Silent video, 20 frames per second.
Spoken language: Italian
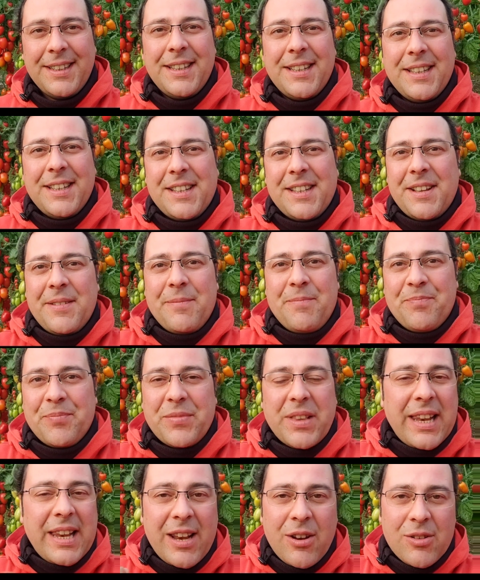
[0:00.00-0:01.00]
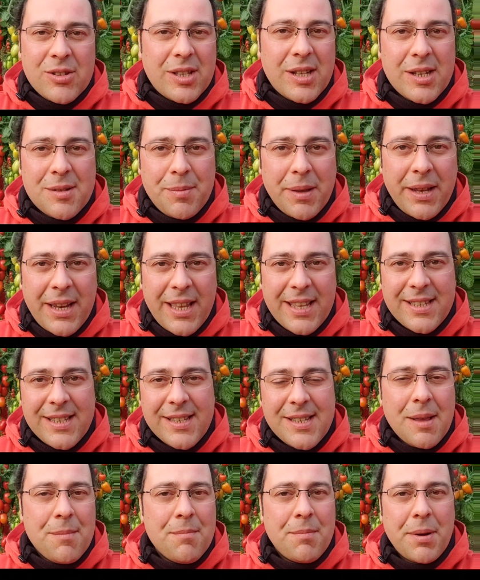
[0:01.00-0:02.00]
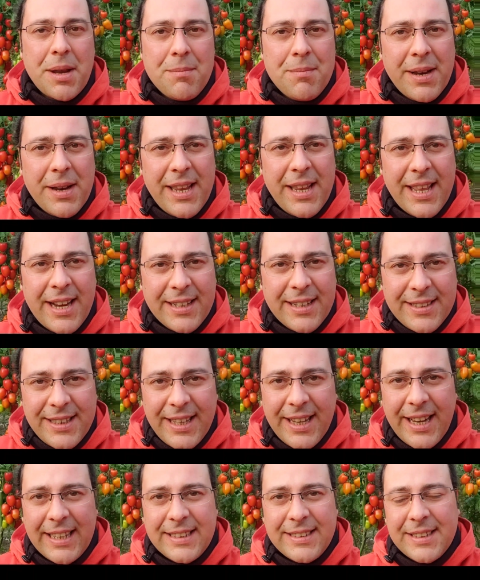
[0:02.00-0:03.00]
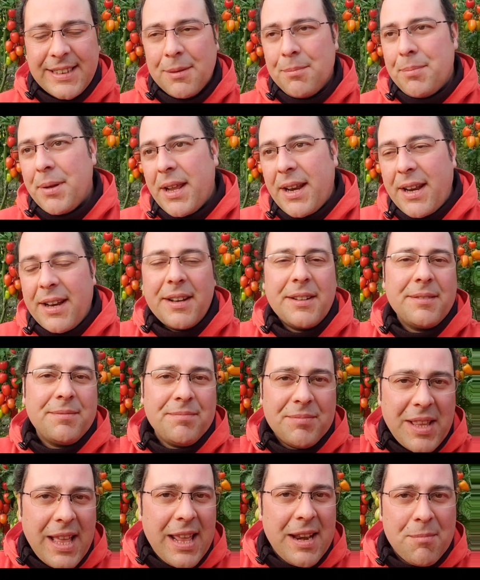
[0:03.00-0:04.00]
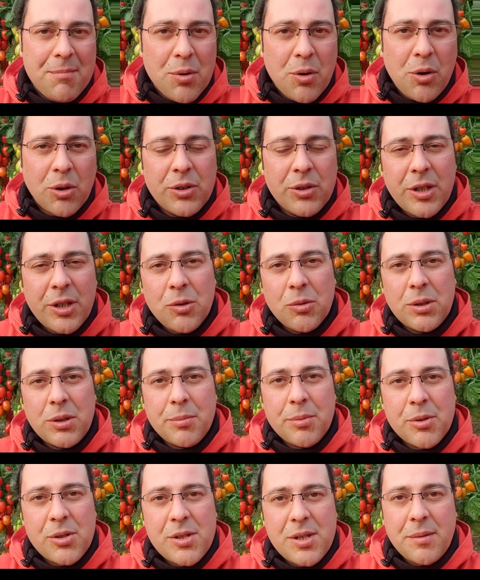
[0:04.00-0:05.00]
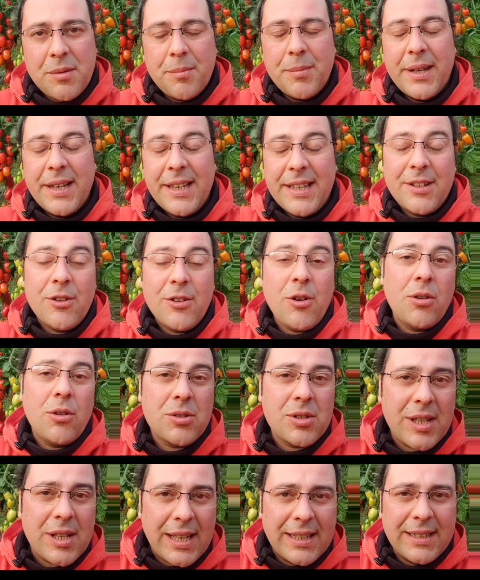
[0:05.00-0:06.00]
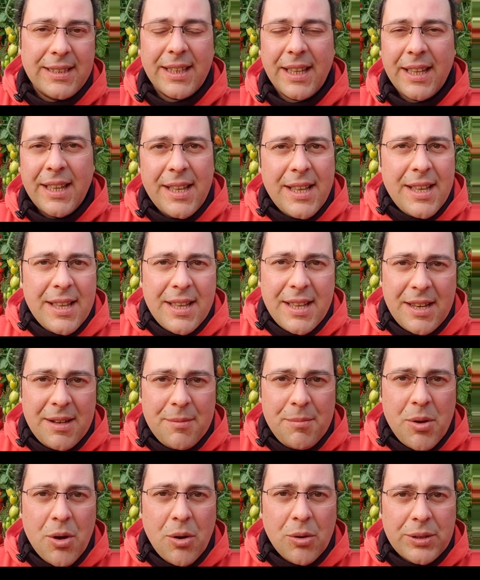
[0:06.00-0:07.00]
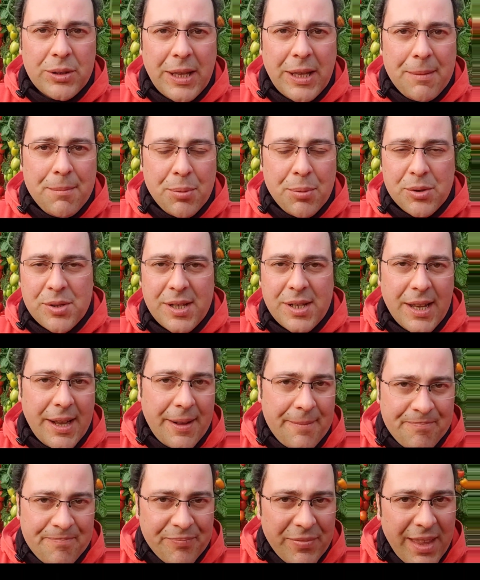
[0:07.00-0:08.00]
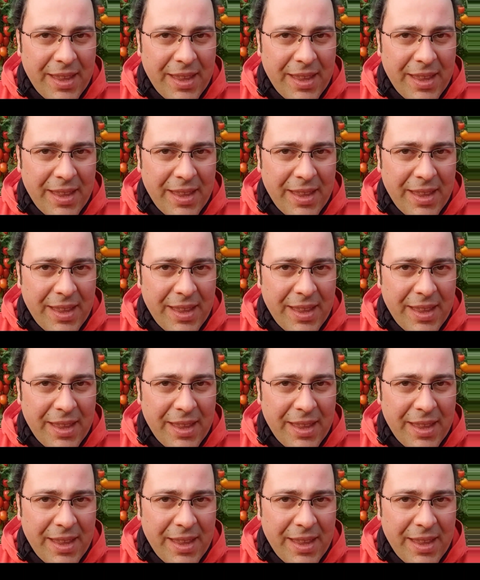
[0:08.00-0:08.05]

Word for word: ehm, le nostre esperienze sempre in maniera diretta per dare più contenuti possibili, nonostante il mio tempo sia